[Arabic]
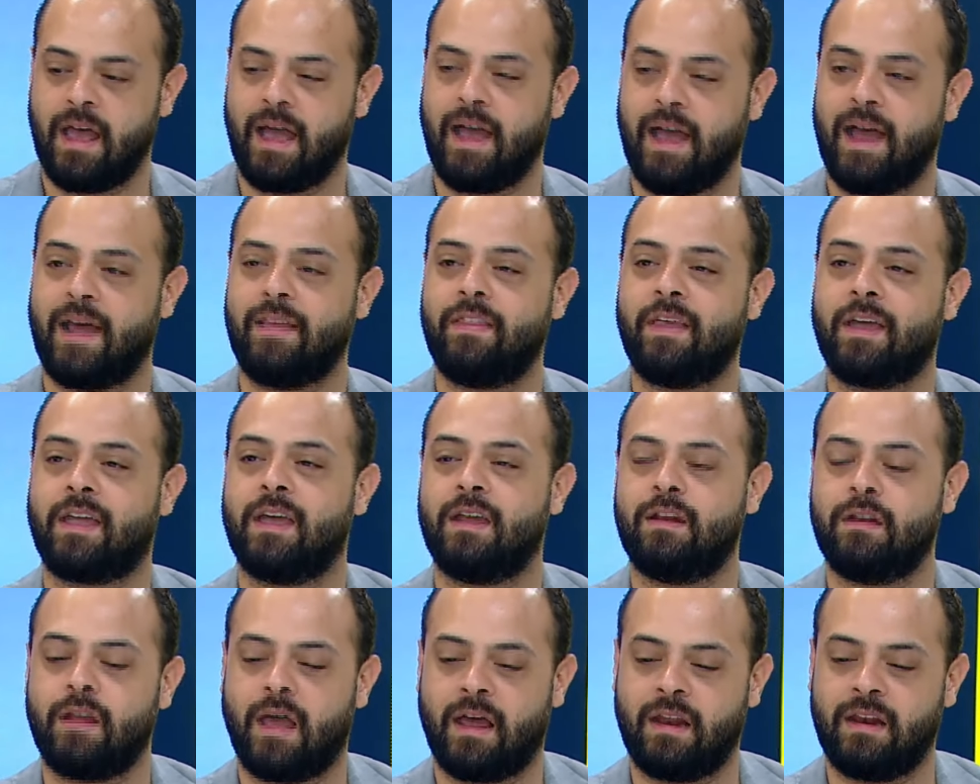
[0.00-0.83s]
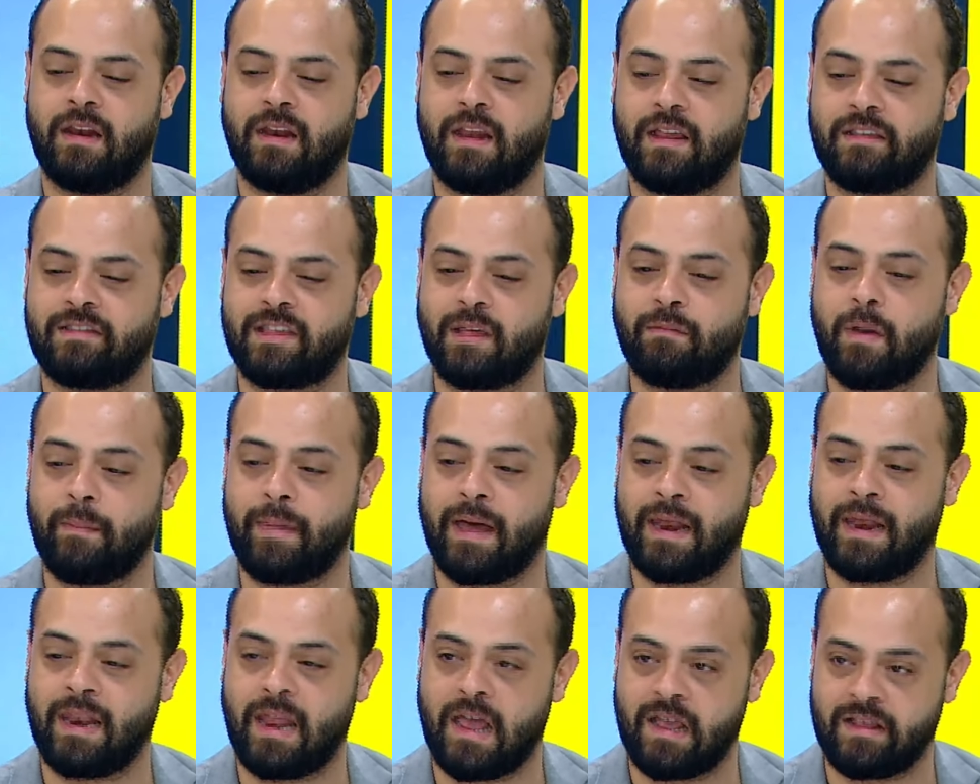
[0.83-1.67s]
هذا كان السبب
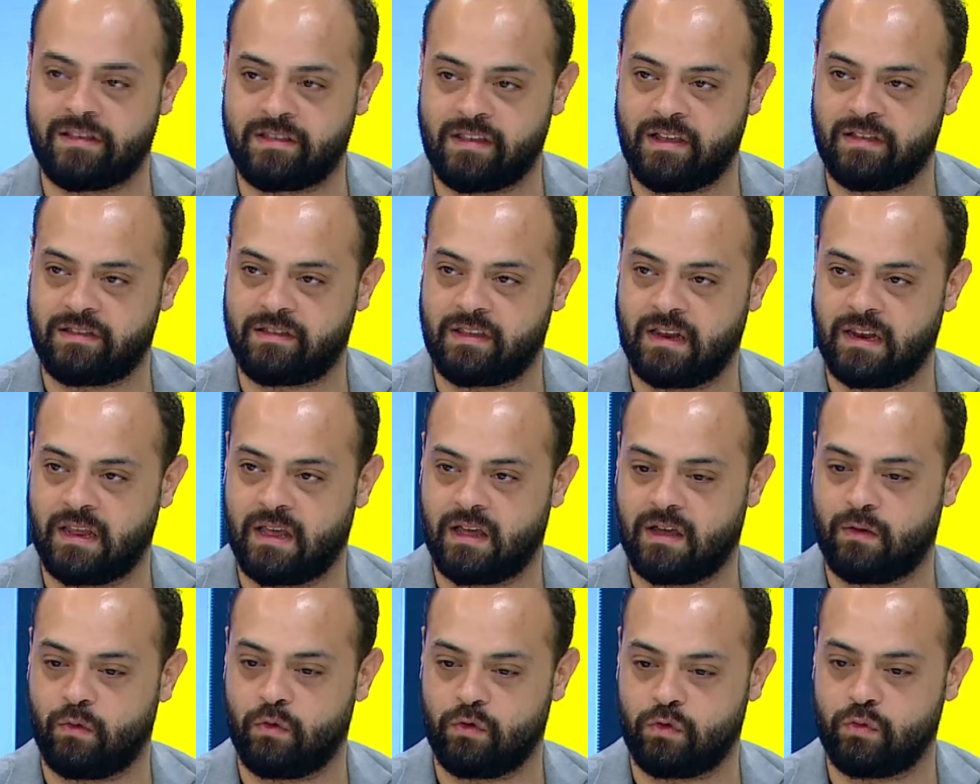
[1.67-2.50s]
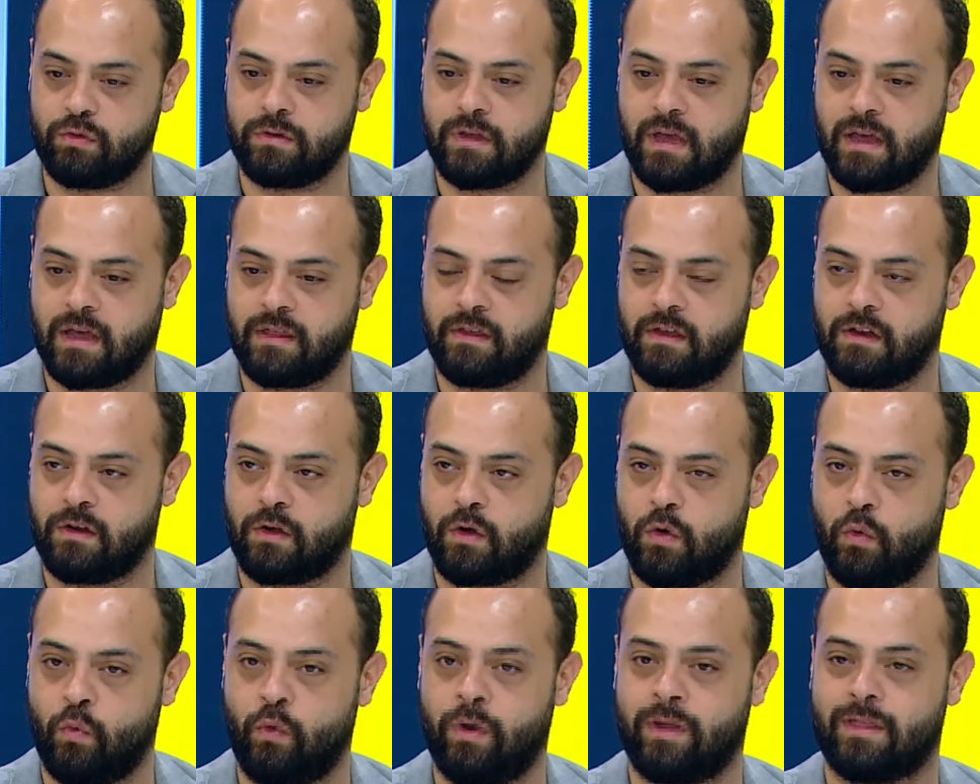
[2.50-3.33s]
الاساسي لوجود هذه
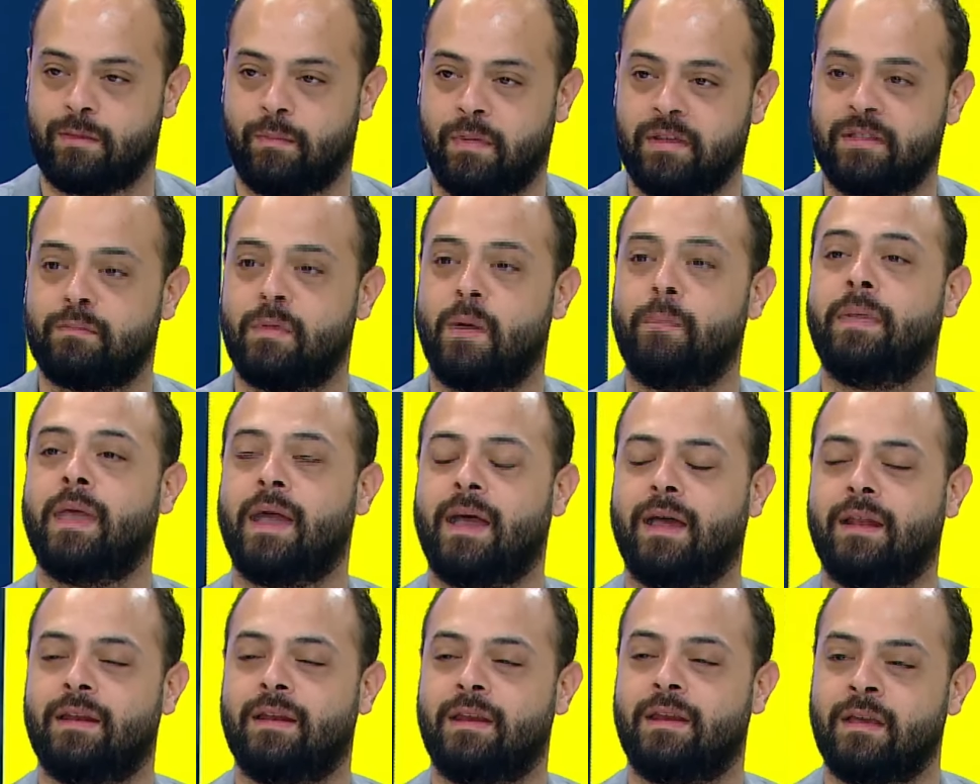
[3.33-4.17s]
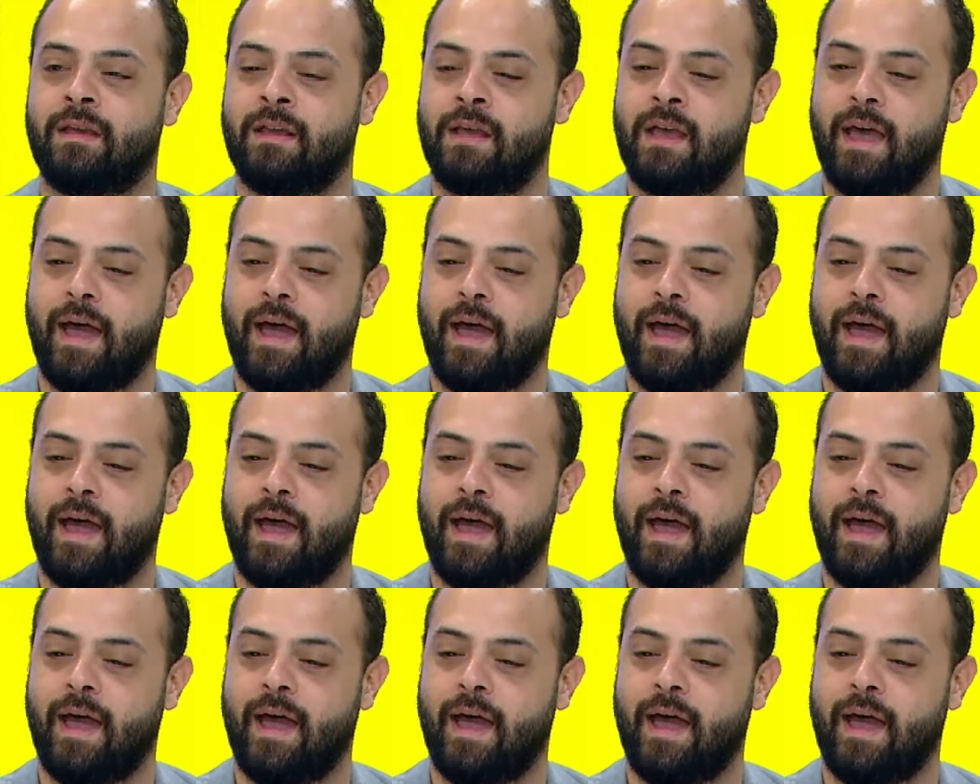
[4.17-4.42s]
القوات بس ما بيعني